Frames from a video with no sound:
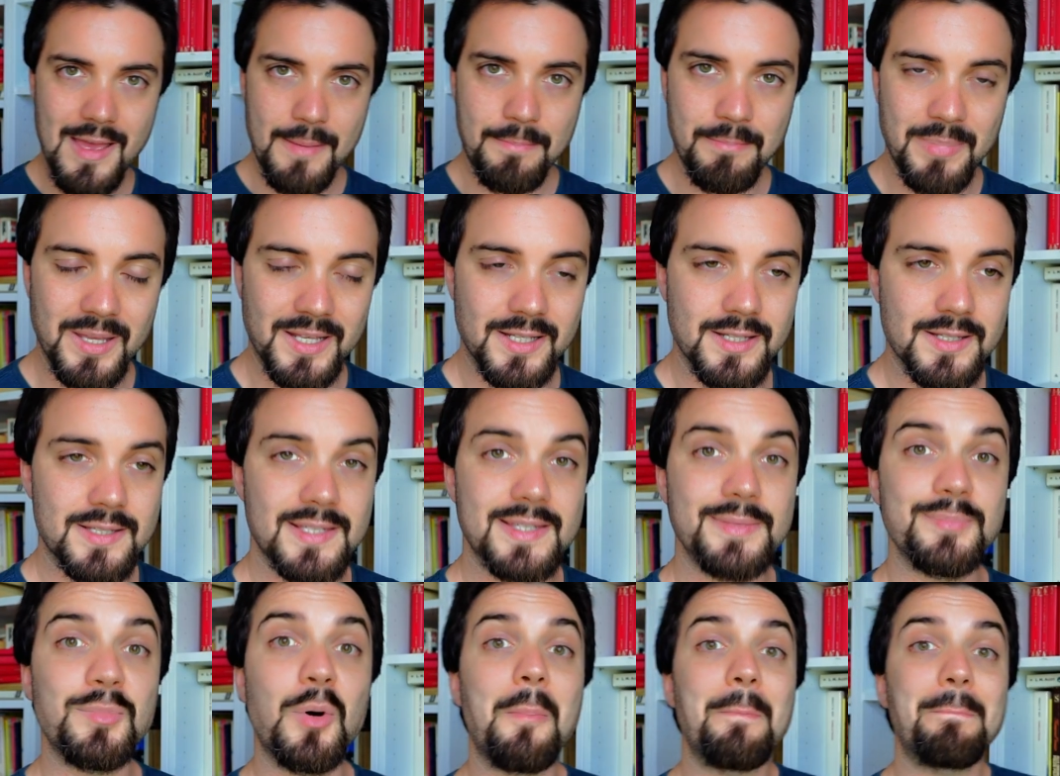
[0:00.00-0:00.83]

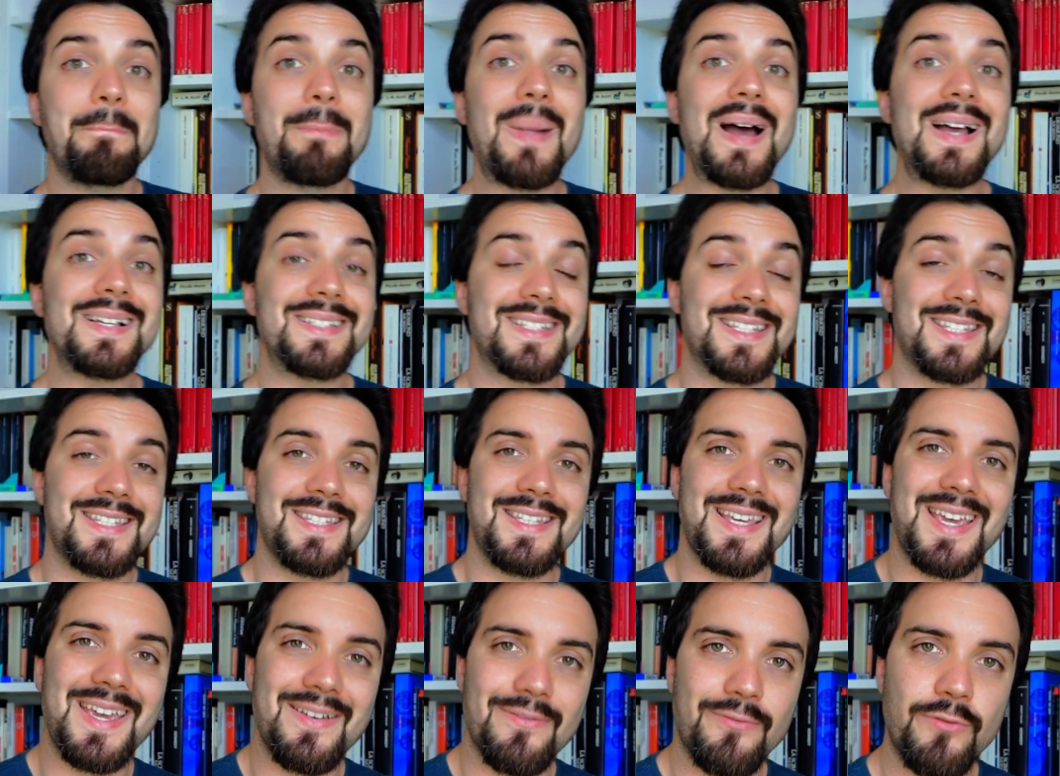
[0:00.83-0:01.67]
Benissimo, ma
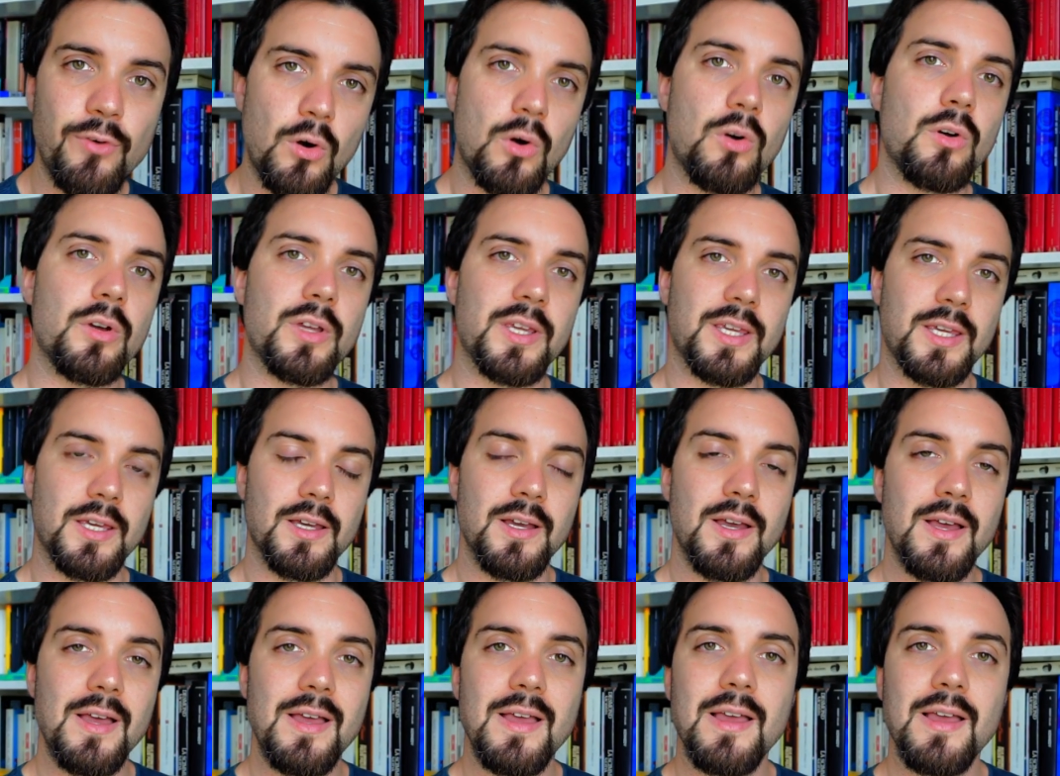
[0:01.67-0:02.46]
se voi